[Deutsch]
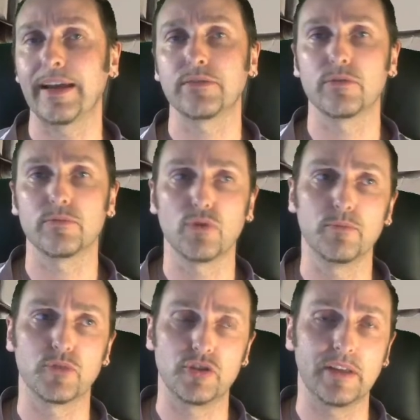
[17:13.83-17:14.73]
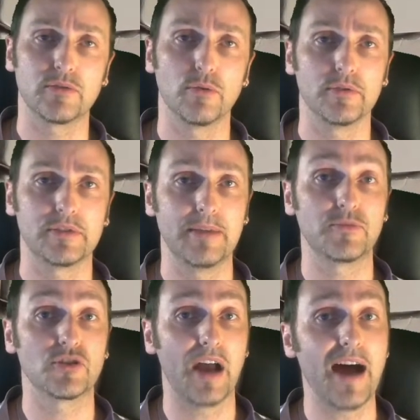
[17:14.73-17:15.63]
Also so im Schnitt so
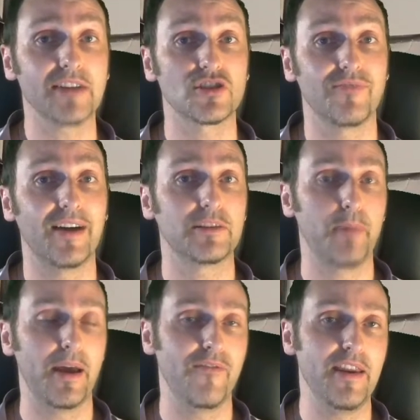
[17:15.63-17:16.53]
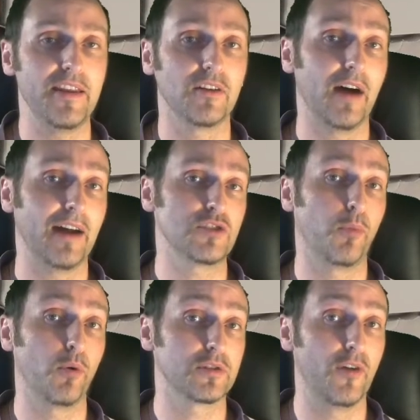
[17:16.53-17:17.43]
70, 80 Watt bei weniger
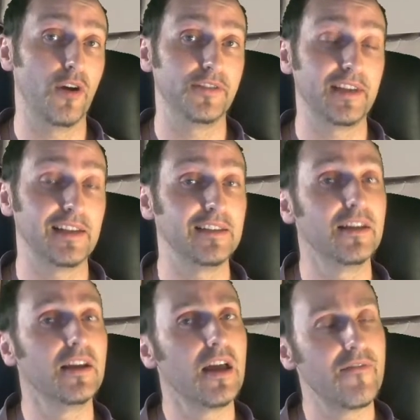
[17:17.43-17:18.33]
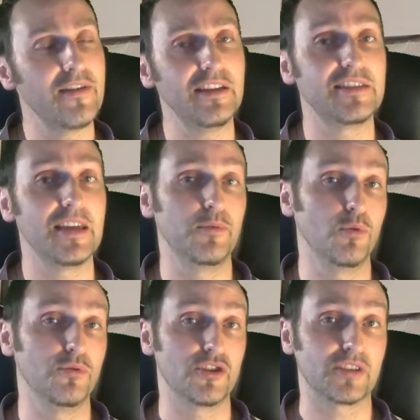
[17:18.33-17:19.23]
anspruchsvollen Titeln, wenn die
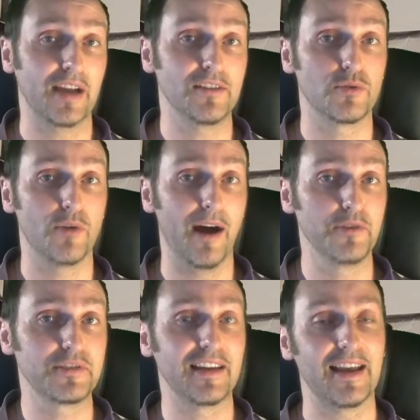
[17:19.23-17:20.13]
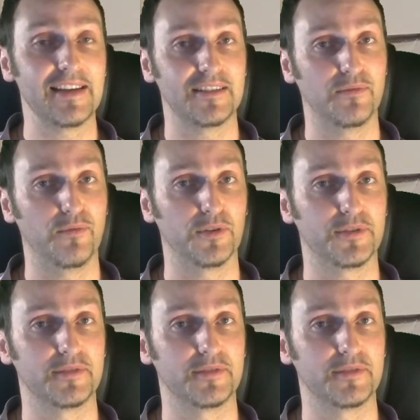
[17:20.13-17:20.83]
CPU nicht ganz so ausgelastet wird.